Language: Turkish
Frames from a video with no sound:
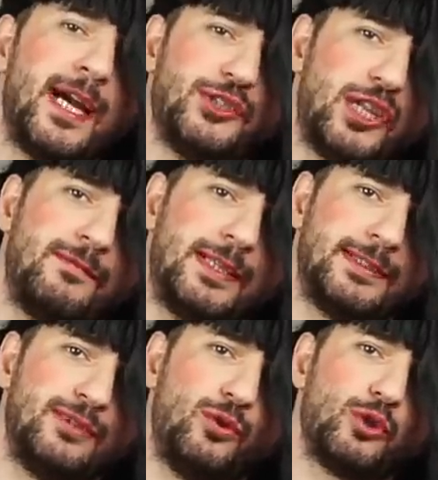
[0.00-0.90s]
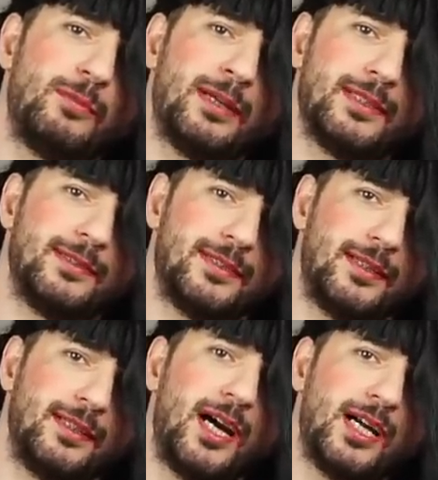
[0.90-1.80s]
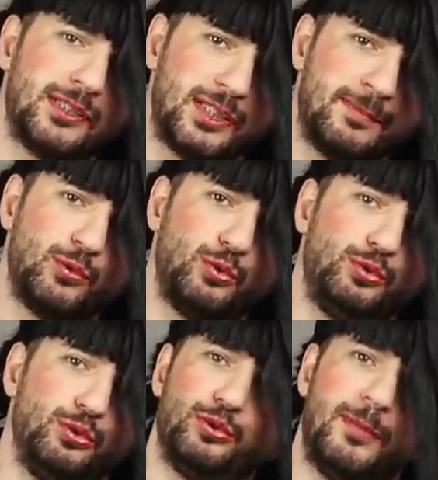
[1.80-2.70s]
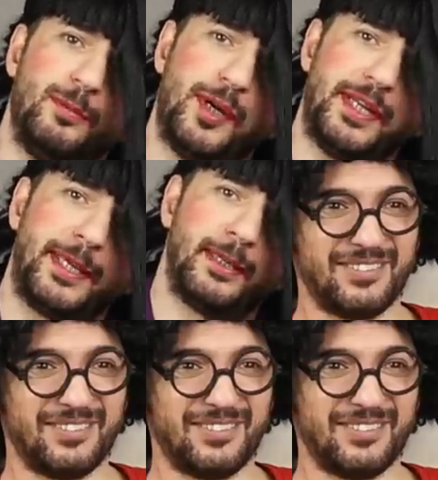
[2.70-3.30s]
Ne acelem var senin ormandasın zaten ağaçlara mı sürtünüyorsun be mübarek.